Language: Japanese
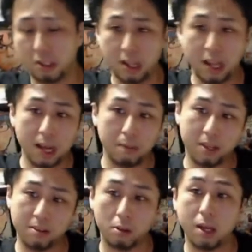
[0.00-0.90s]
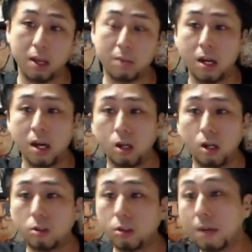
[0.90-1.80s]
妬み、そねみ、
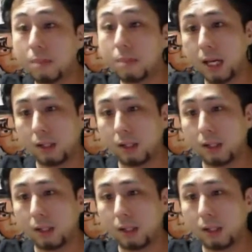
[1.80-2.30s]
恨み、